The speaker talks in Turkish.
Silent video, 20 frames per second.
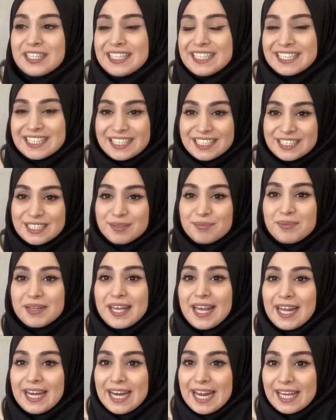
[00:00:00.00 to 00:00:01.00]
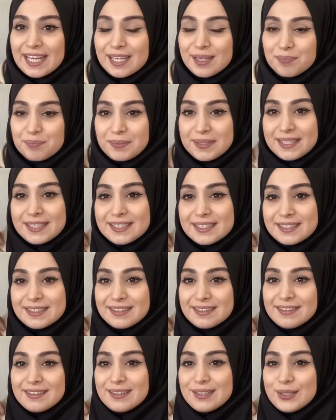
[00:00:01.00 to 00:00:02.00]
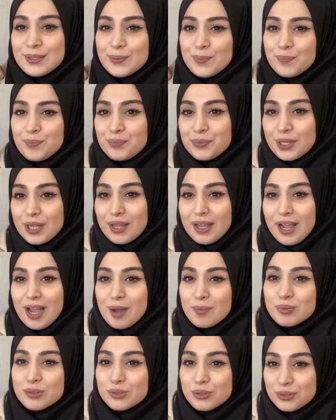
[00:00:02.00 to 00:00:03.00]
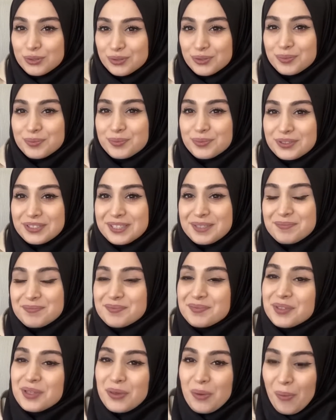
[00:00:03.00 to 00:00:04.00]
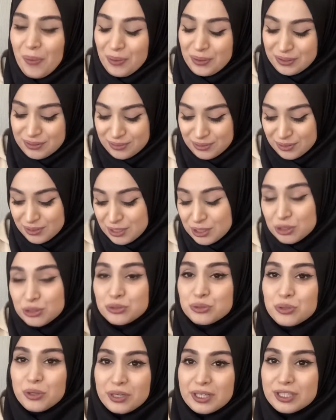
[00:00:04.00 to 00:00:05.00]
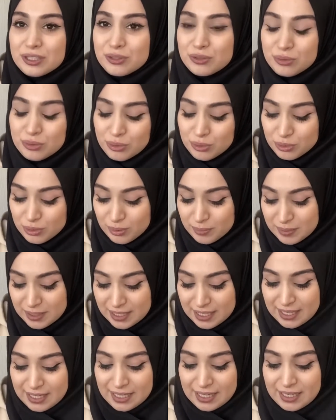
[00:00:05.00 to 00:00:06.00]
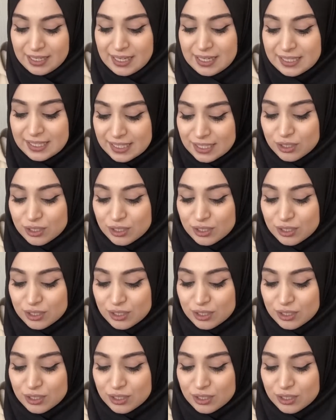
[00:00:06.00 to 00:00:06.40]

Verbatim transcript: nasıl diyeyim yelek bir e, kapşonum mu diyeyim yoktu. Çok istiyordum. E, hele ki